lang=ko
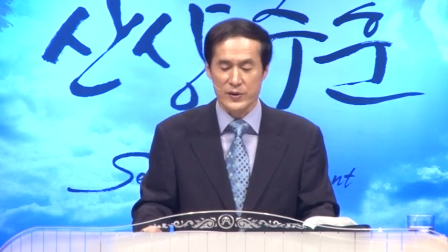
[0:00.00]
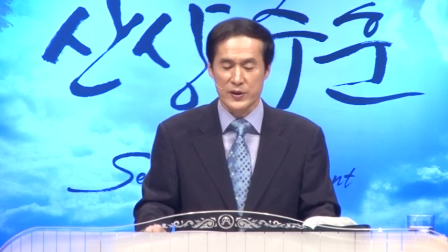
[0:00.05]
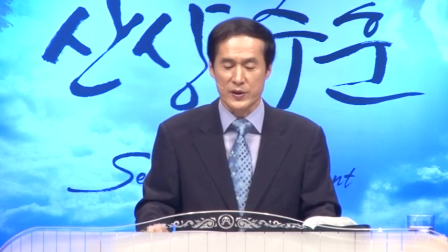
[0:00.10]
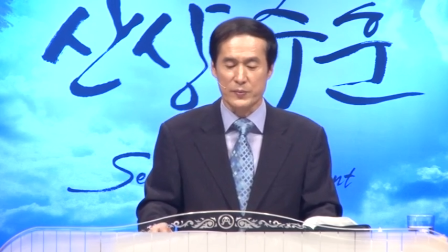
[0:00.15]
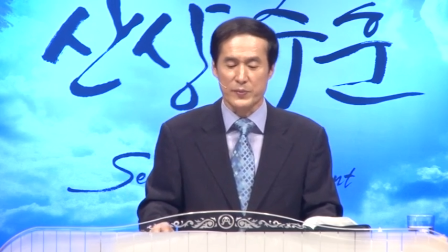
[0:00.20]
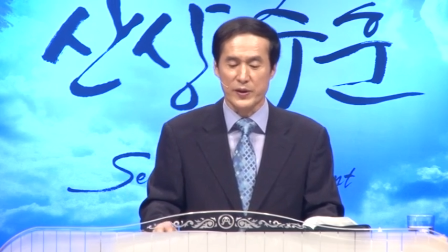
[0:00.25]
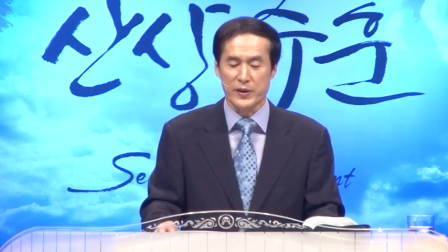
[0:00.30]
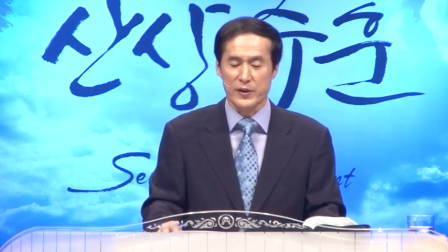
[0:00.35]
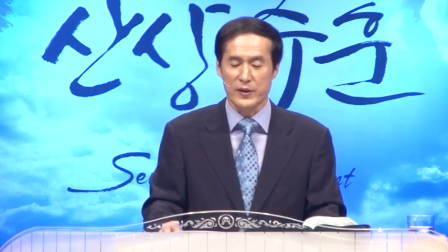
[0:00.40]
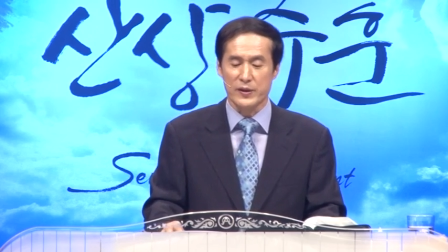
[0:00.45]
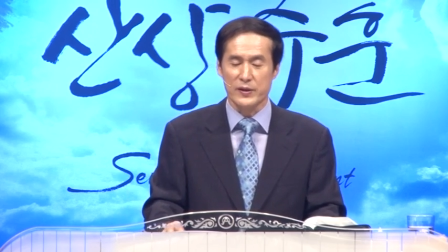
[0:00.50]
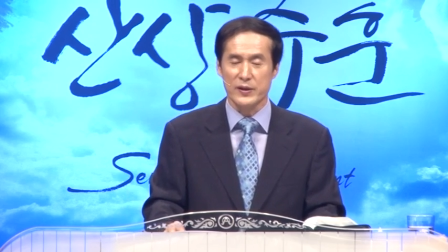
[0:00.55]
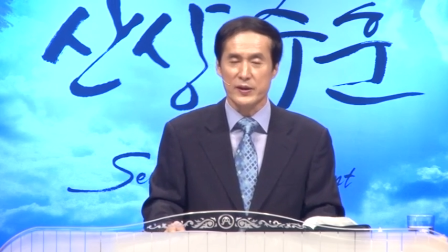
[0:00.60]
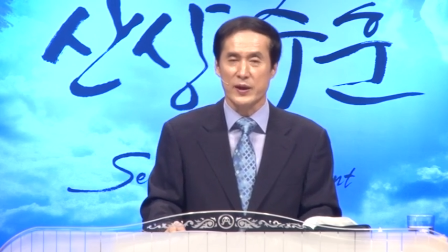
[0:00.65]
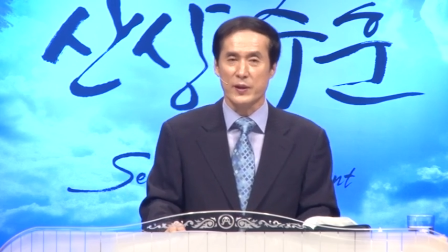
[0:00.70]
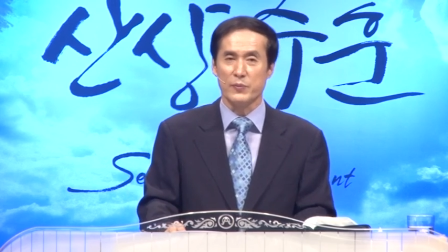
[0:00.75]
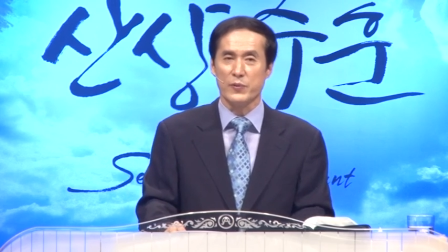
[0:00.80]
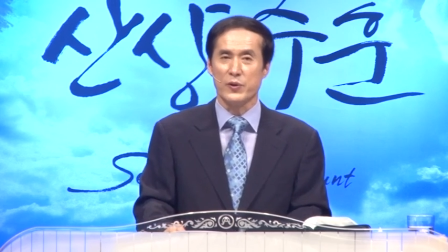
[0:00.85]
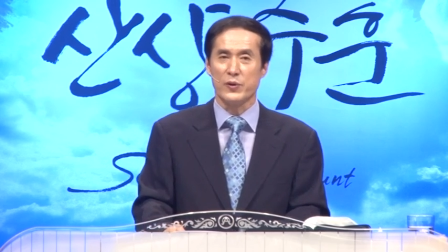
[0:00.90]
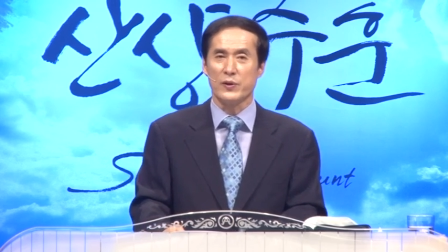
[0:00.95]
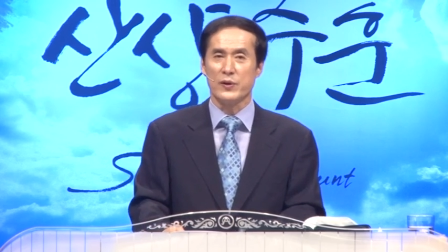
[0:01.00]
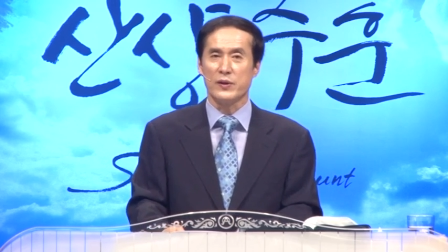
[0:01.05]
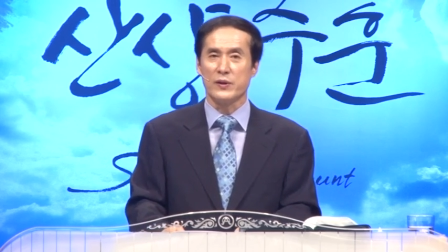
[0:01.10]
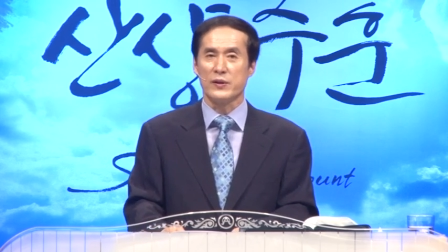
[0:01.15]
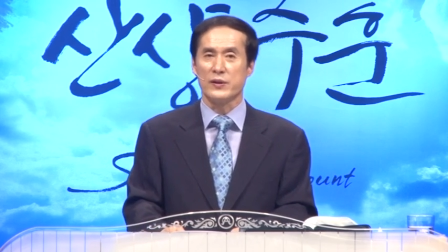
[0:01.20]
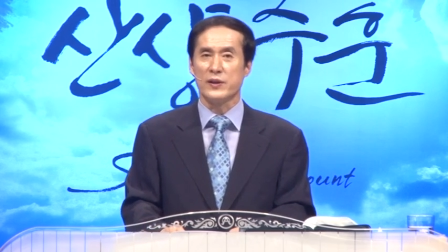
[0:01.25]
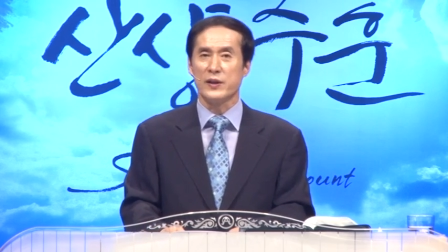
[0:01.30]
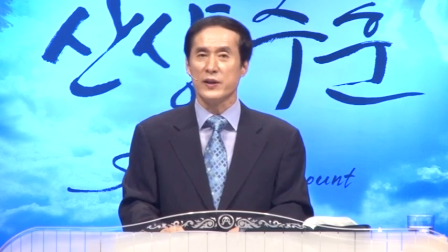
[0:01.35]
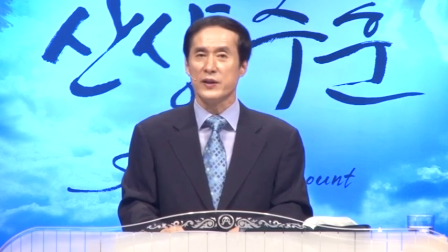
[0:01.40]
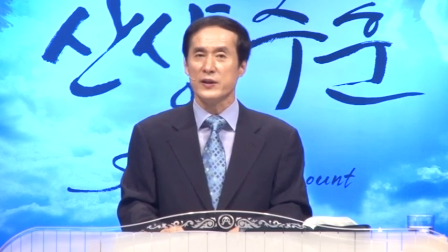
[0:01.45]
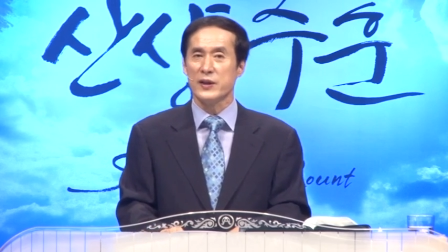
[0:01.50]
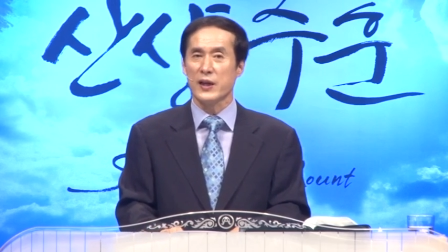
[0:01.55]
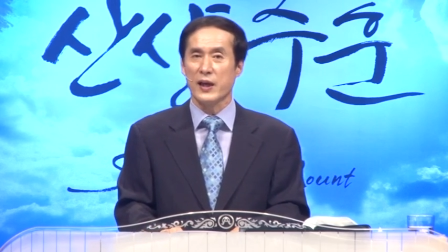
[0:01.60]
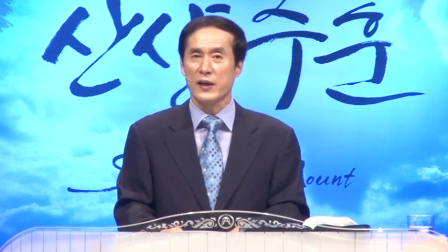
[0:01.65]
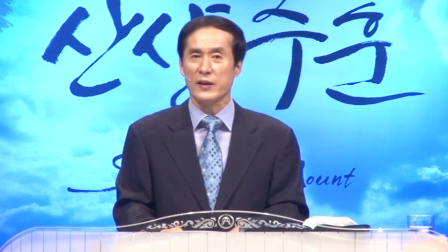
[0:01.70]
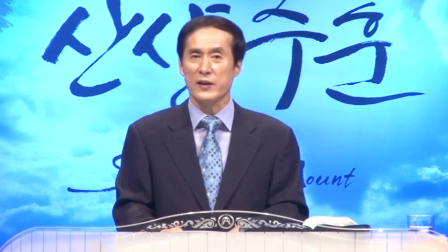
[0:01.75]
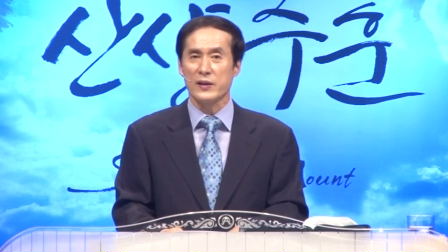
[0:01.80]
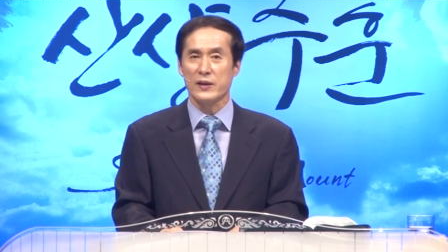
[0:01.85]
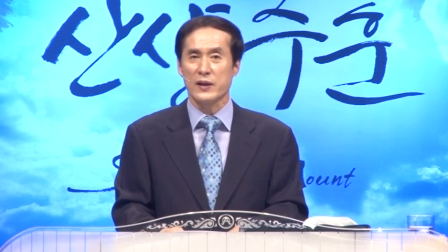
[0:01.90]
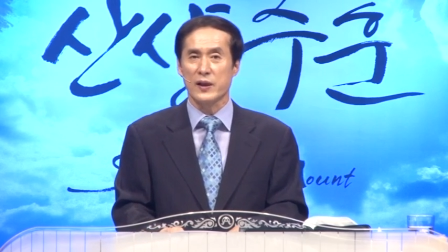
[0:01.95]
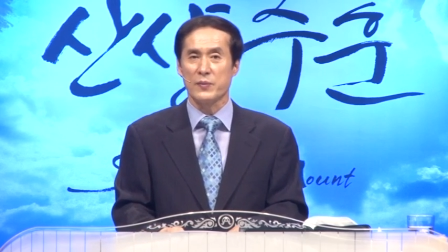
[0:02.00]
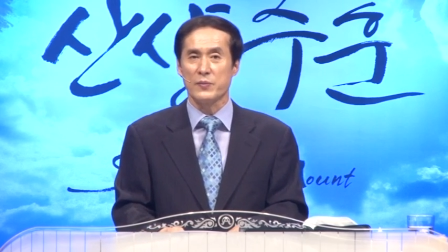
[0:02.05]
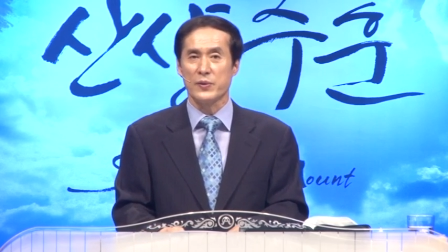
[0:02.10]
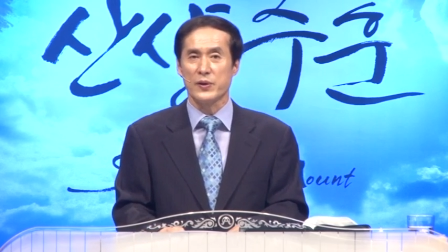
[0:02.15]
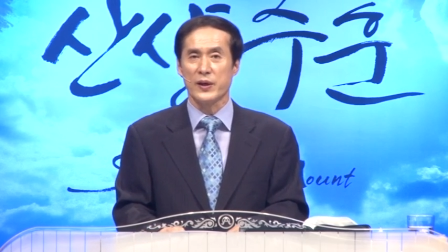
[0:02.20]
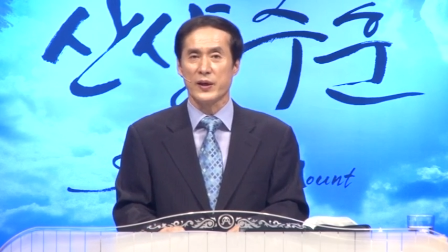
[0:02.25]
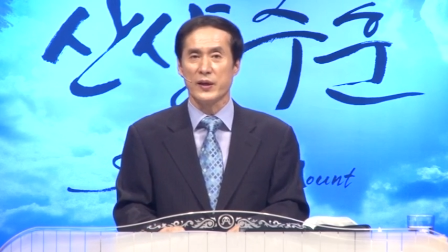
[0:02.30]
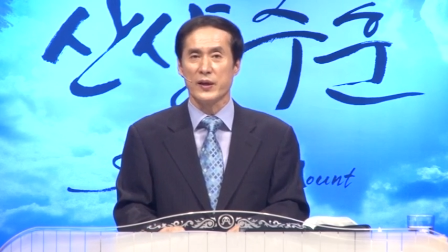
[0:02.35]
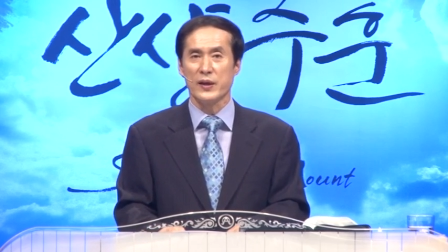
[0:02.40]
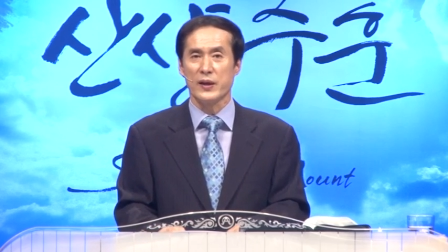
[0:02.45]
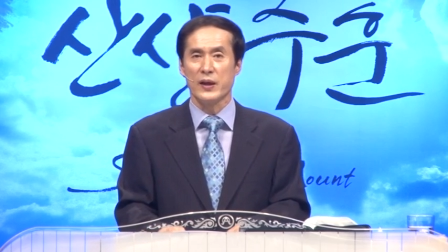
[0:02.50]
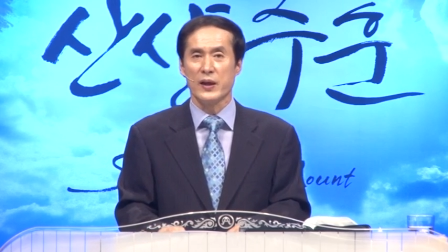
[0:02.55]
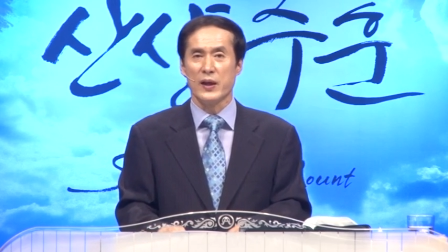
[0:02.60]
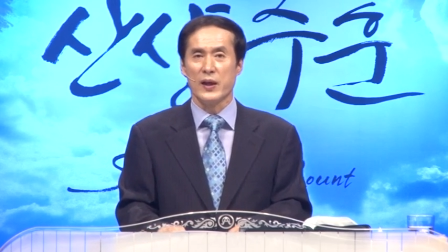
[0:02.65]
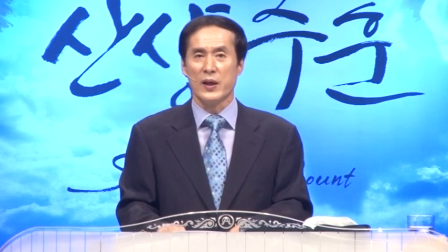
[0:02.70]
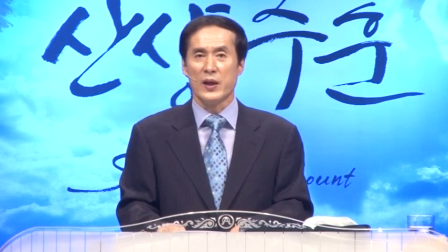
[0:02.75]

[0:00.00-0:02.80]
점있는 재물을 드리지 않기 때문에